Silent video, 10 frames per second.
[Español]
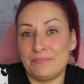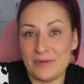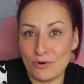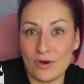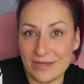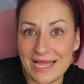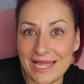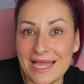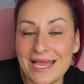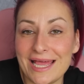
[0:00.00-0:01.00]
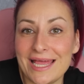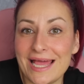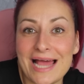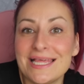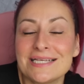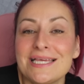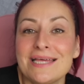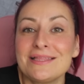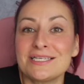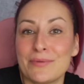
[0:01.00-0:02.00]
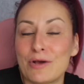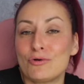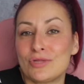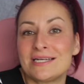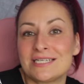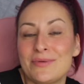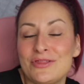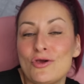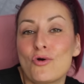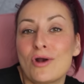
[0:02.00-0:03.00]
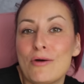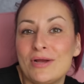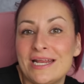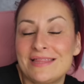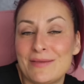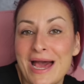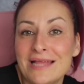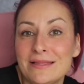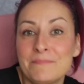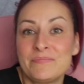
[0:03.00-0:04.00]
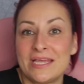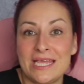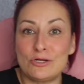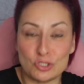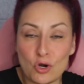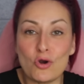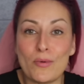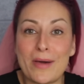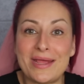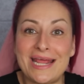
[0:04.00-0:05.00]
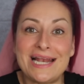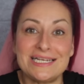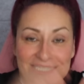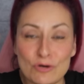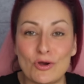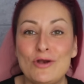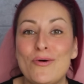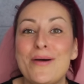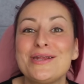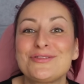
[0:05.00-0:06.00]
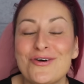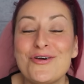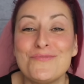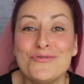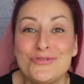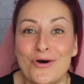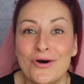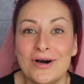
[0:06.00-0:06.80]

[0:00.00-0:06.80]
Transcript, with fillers: pero eh, al día siguiente se va a encontrar ese vídeo colgado en Entimat y no solo lo va a ver él, sino que lo va a ver todo el mundo.